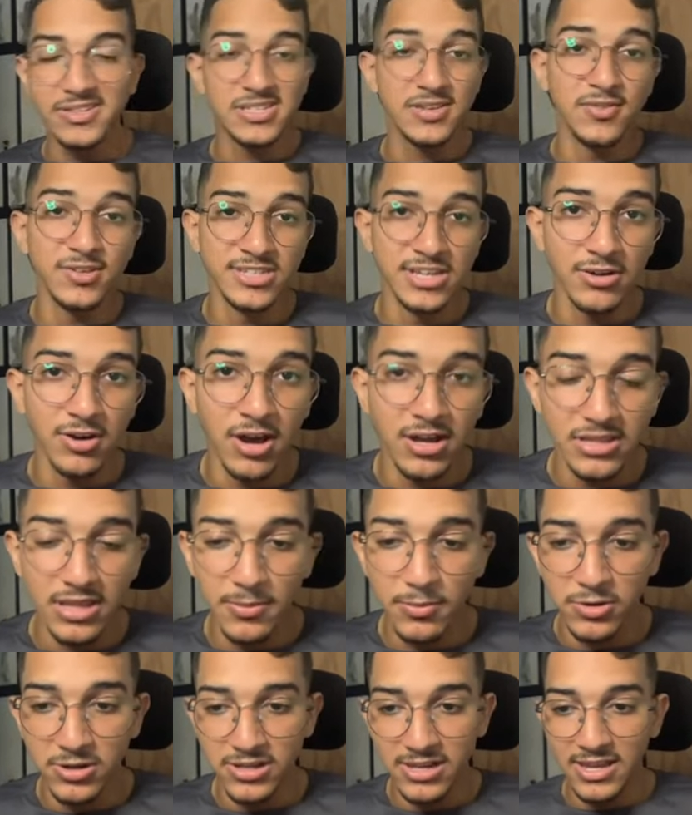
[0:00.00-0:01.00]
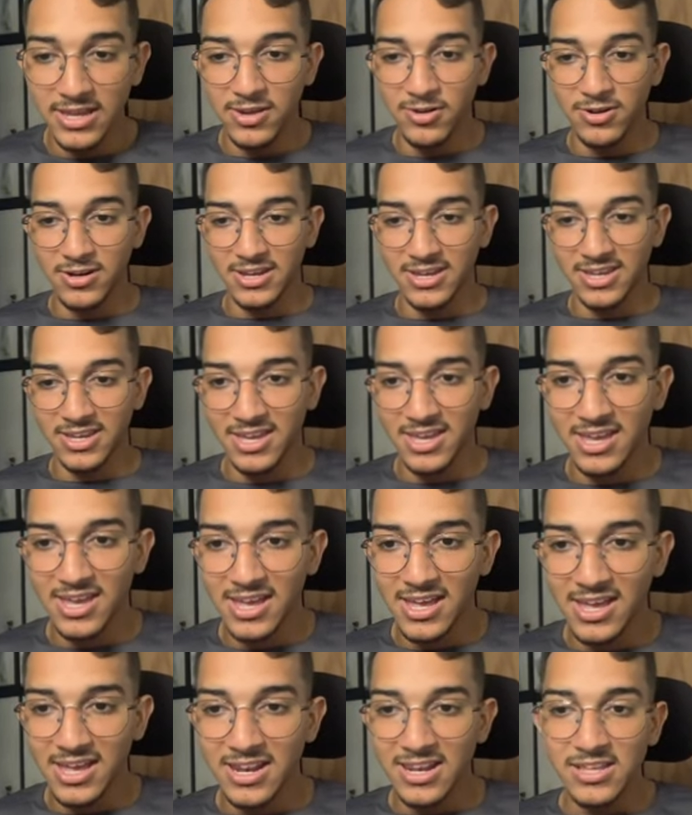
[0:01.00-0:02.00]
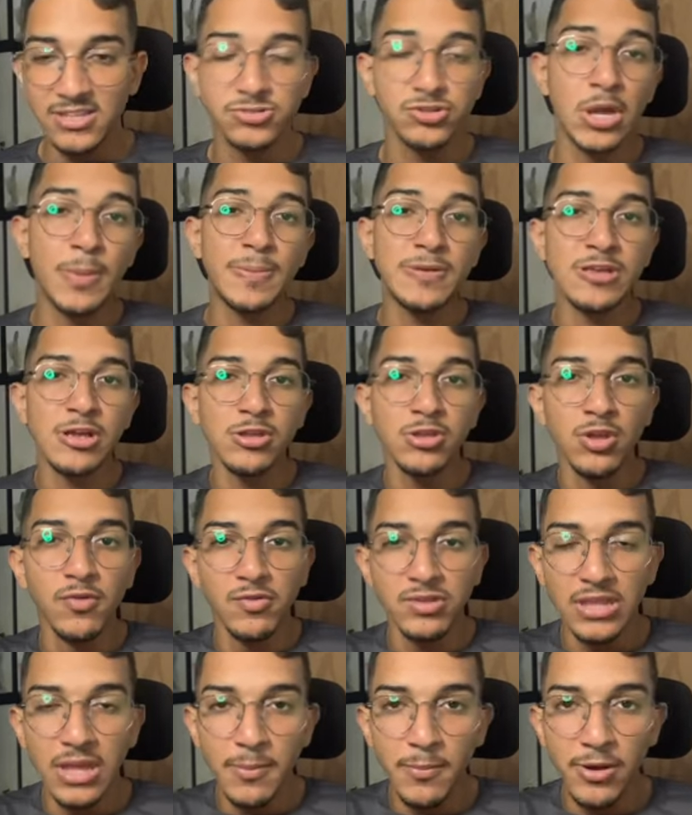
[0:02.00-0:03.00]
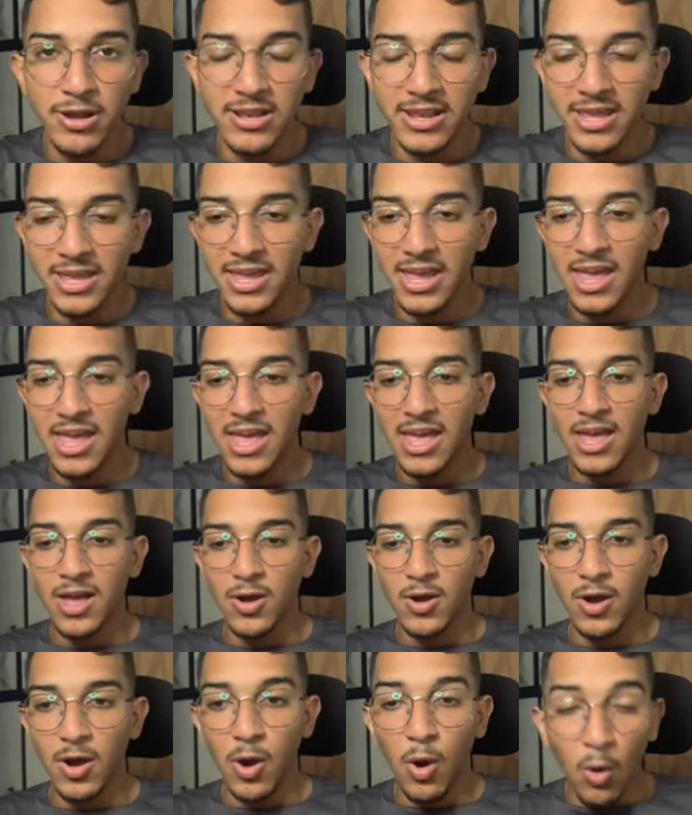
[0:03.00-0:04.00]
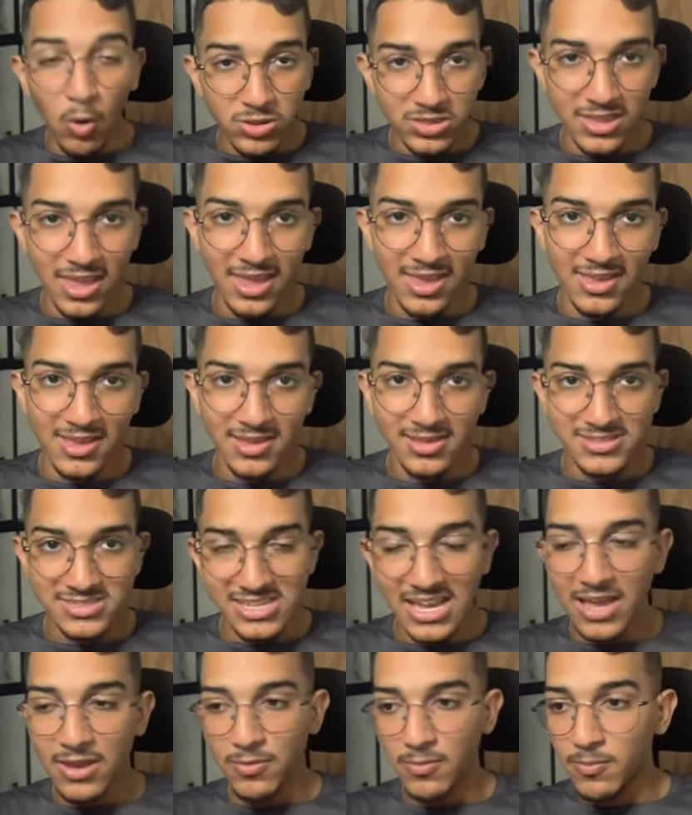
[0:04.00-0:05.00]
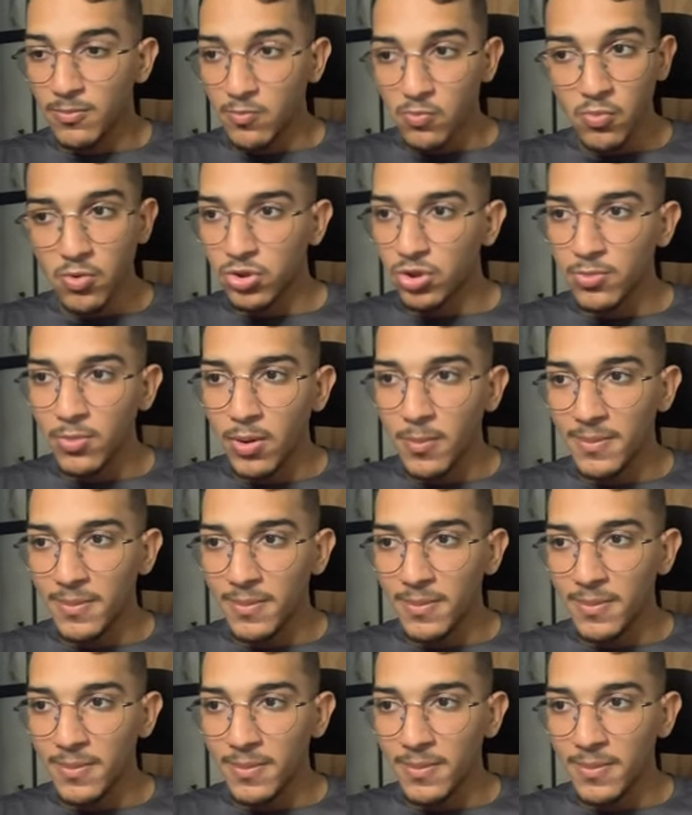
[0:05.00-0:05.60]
se você gosta de Demon Slayer, olha aqui. Lançou um episódio novo de Demon Slayer ontem. Sério, muito bom